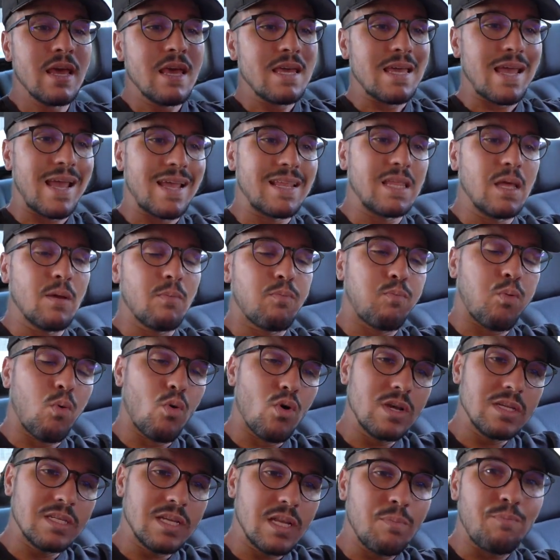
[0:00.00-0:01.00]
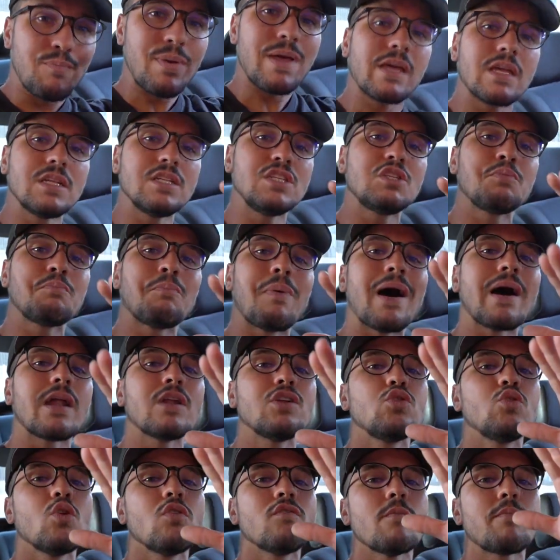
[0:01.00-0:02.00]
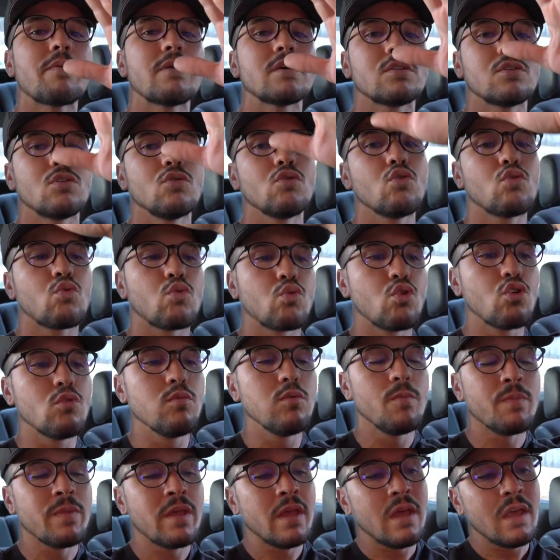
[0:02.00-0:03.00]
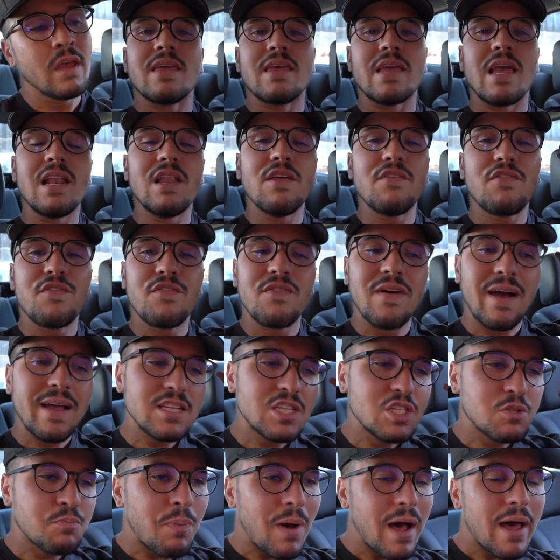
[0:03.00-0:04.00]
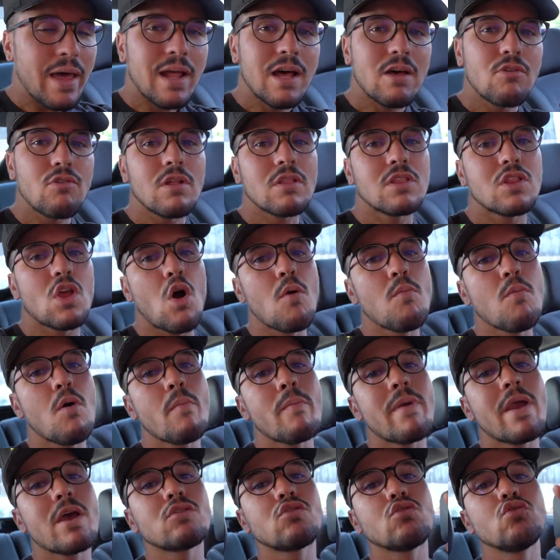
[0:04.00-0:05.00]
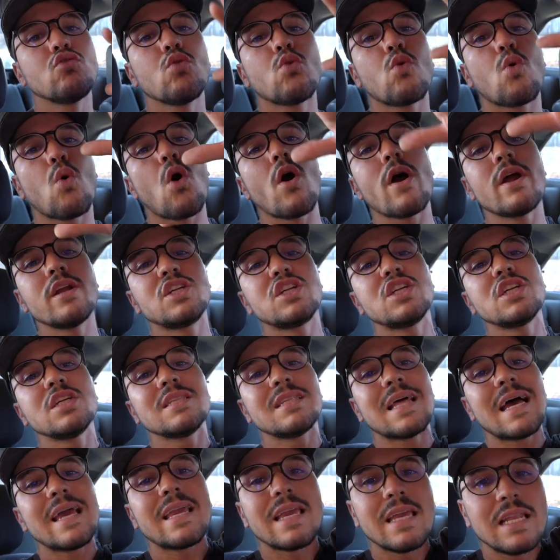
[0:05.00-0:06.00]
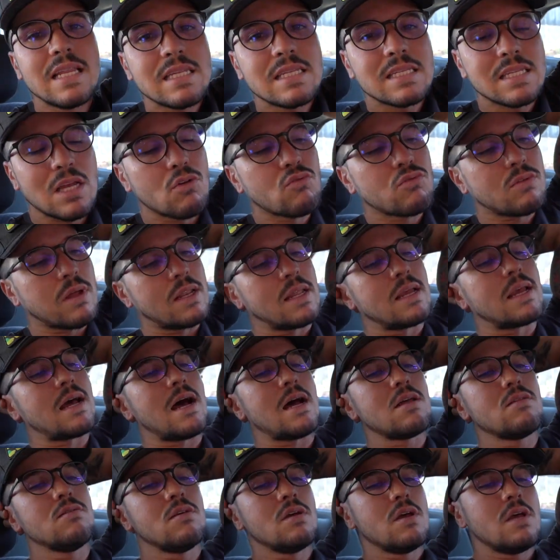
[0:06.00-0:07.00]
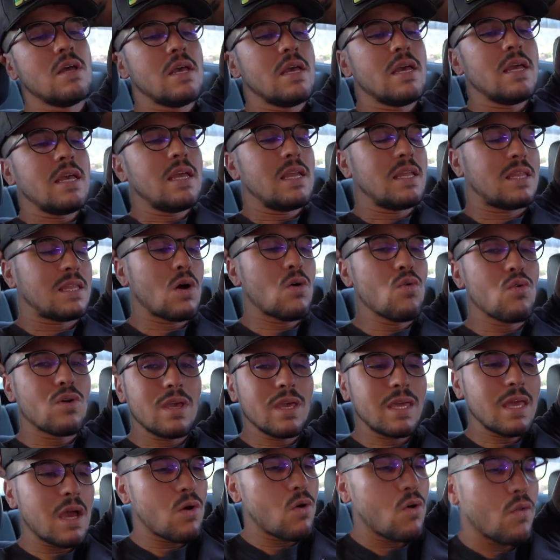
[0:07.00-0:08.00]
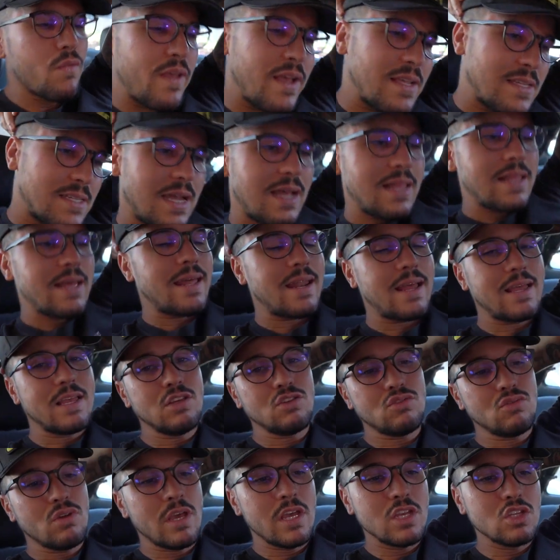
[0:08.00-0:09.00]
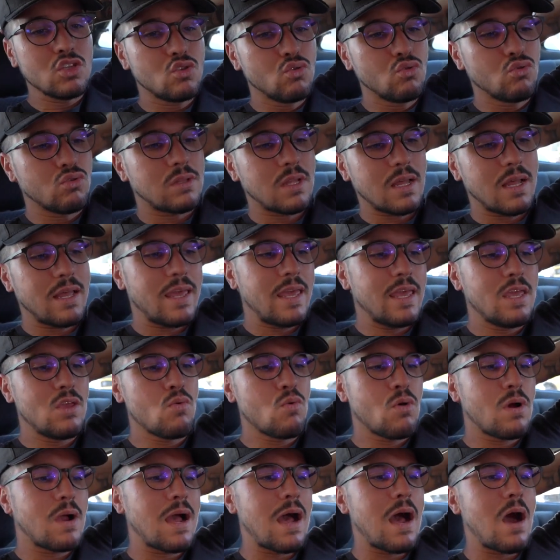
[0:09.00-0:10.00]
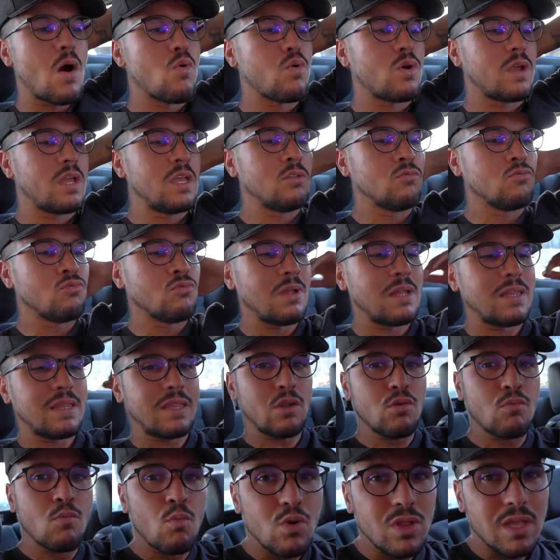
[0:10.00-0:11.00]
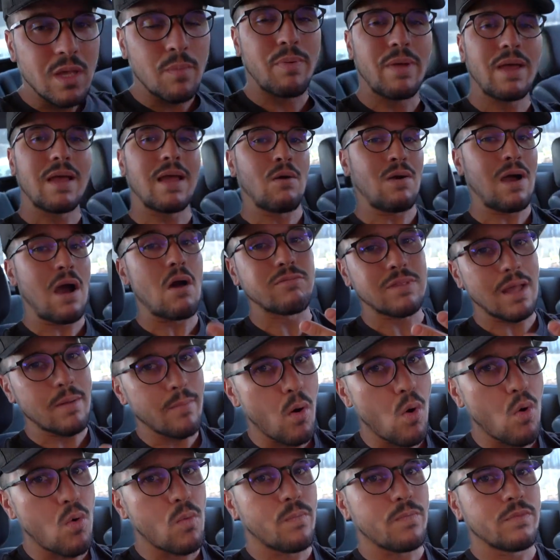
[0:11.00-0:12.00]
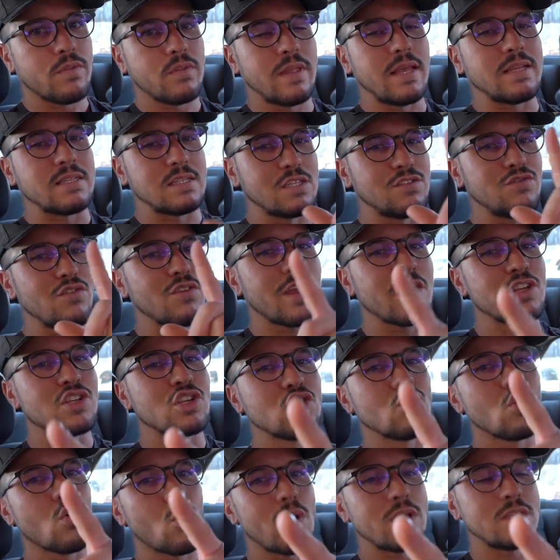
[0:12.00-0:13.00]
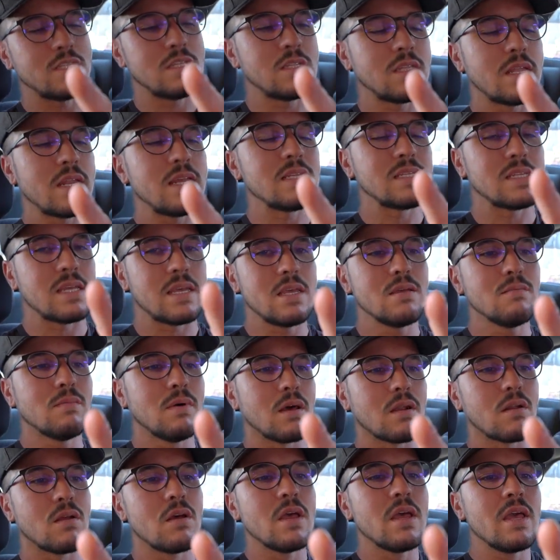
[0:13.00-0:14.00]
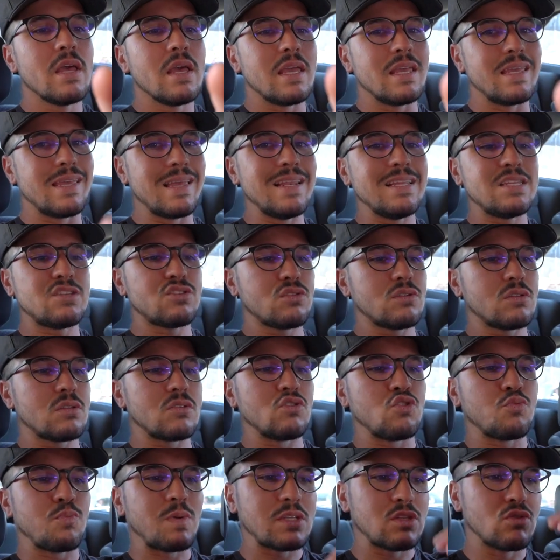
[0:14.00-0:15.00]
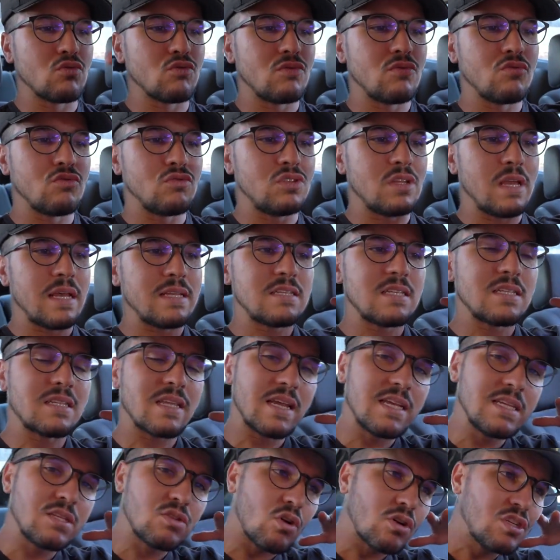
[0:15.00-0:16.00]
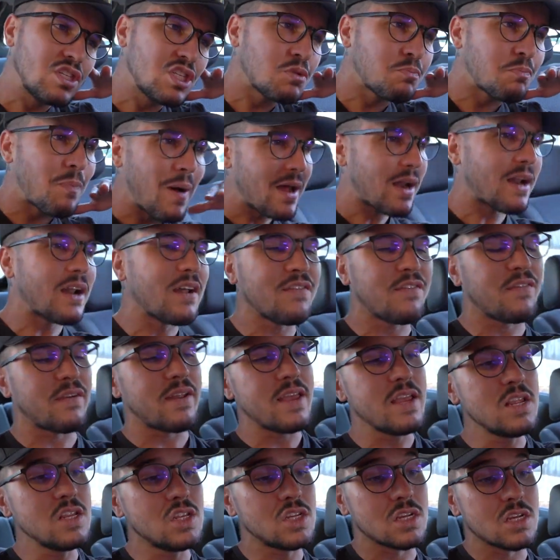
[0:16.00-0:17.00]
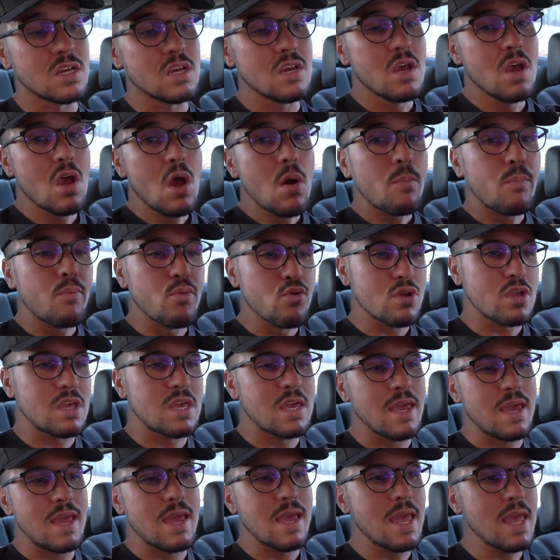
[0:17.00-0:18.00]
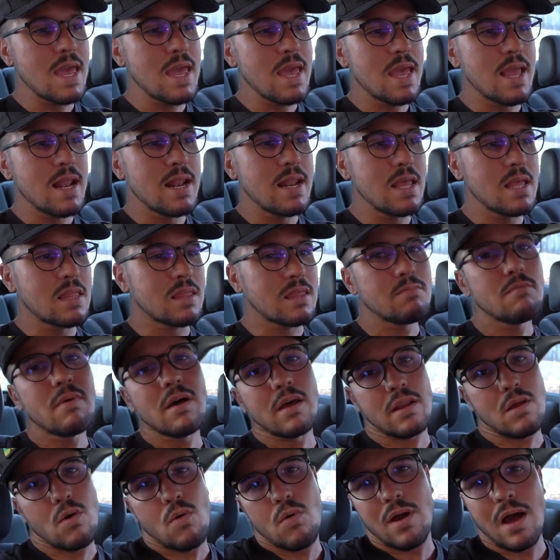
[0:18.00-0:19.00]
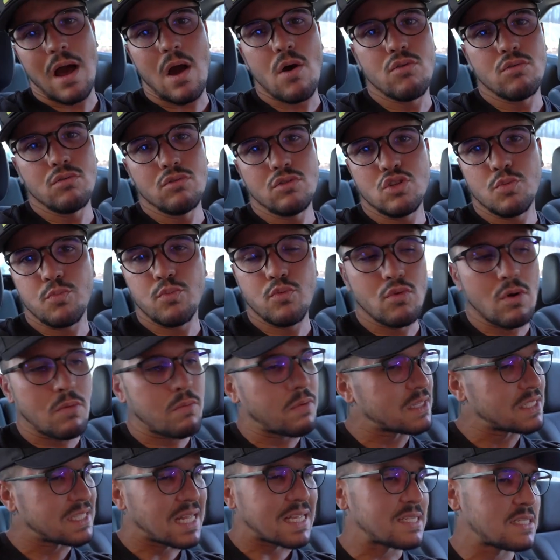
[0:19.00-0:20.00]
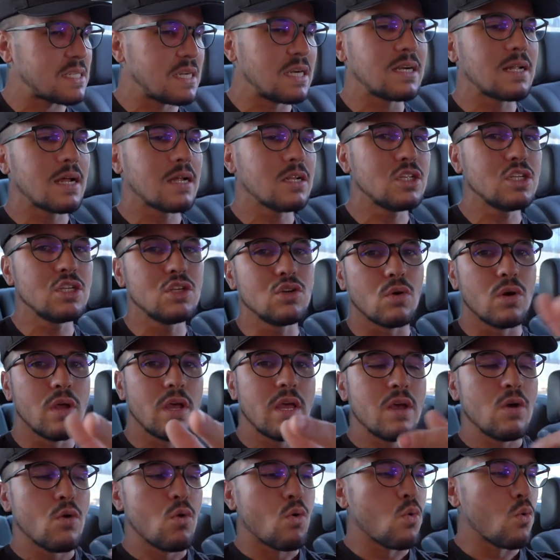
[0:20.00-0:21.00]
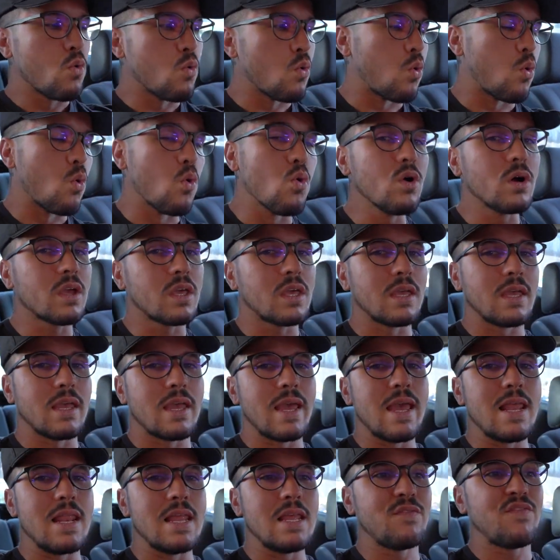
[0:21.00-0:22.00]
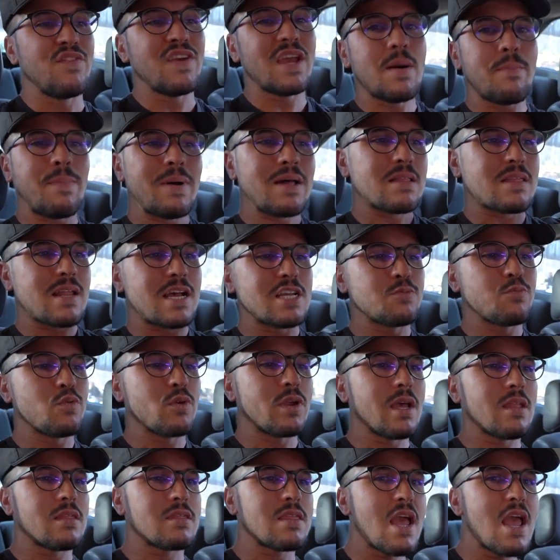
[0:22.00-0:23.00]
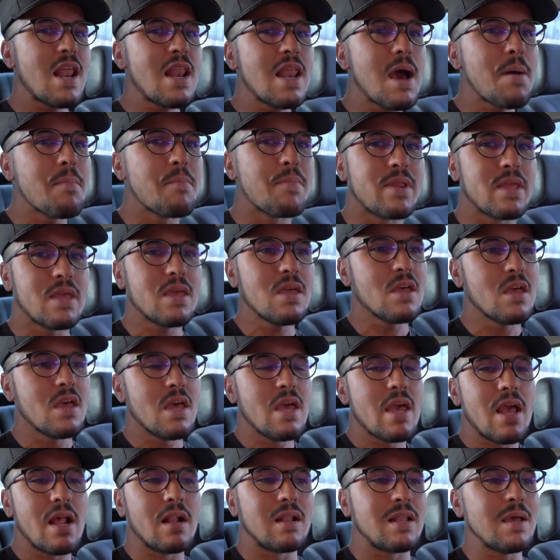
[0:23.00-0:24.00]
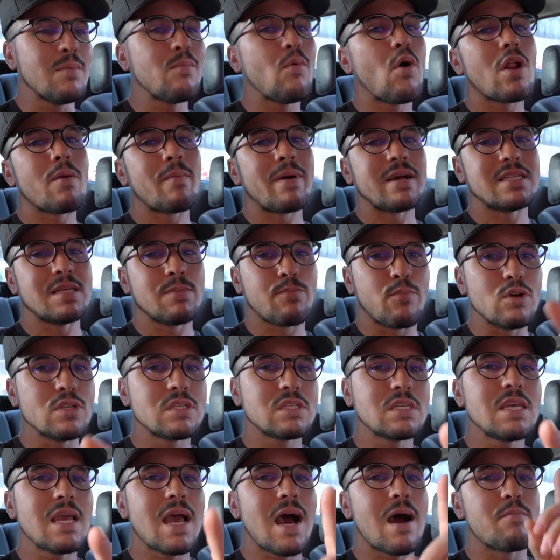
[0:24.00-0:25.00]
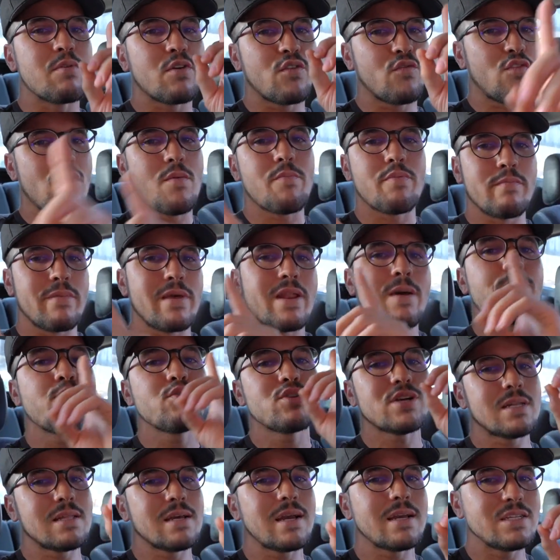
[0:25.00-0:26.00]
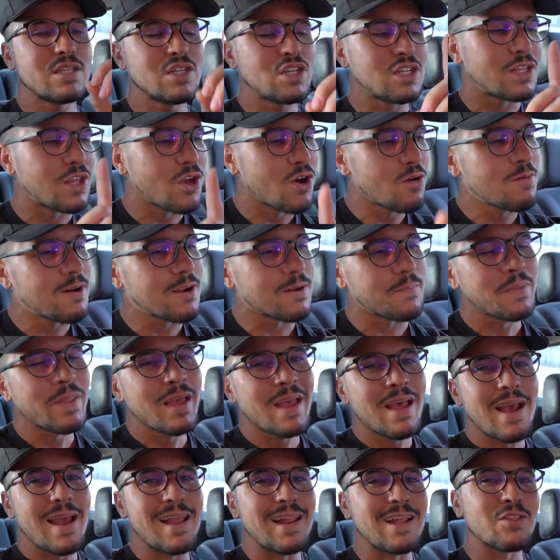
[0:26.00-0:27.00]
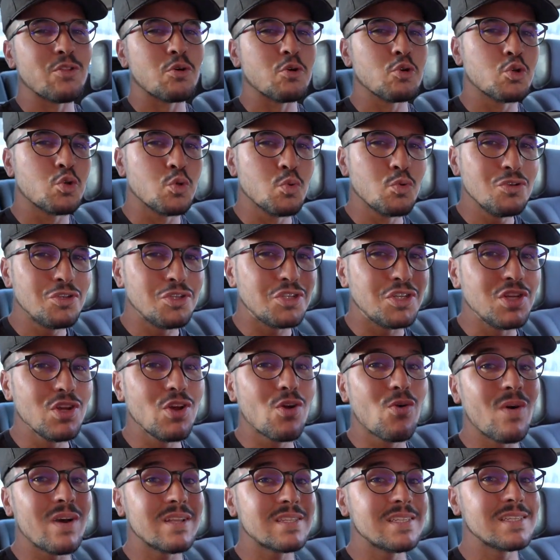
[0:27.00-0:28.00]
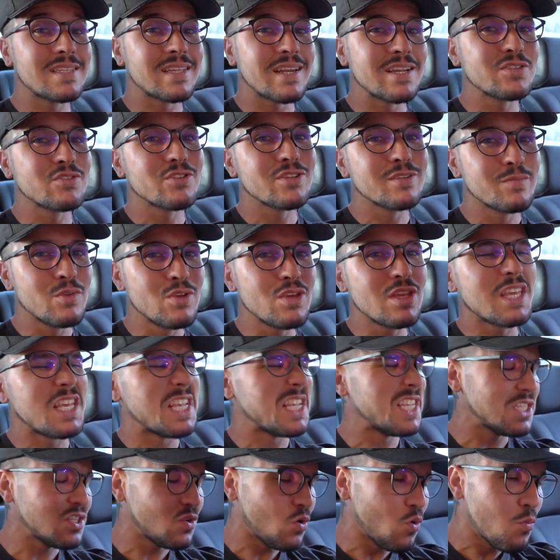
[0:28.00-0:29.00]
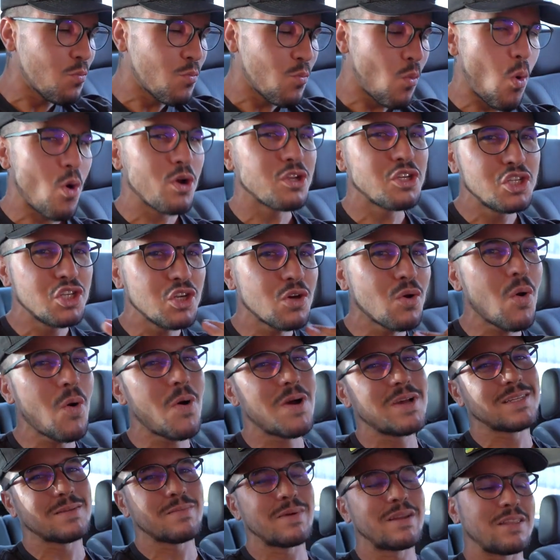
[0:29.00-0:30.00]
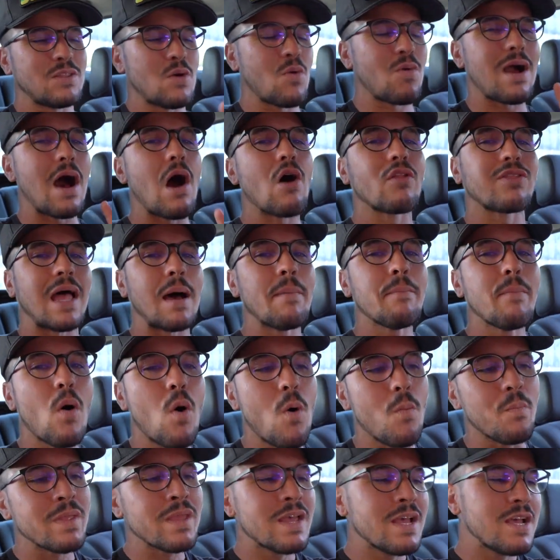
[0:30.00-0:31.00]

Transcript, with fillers: E aí depois ele pega e dispara de novo a pressão do turbo e ele vai disparando até o momento do corte da ignição, tá ligado? Então o que que acontece, galera? Isso resulta em um carro que não tá tendo muita pegada. O carro tá bom, né? Vocês viram que a gente andou com o S3 aí, mano, e eles, tipo assim, o S3 só dispara na frente porque ele, mano, é um carro, tipo, tá acertadinho. O Hulk, ele fica pra trás porque até ele abrir, ele demora, mas depois que abre, que foi a primeira puxada que a gente deu, mano, ele andou juntinho com o S3 2015 com um monte de coisa, mano. Então o carro tá bom.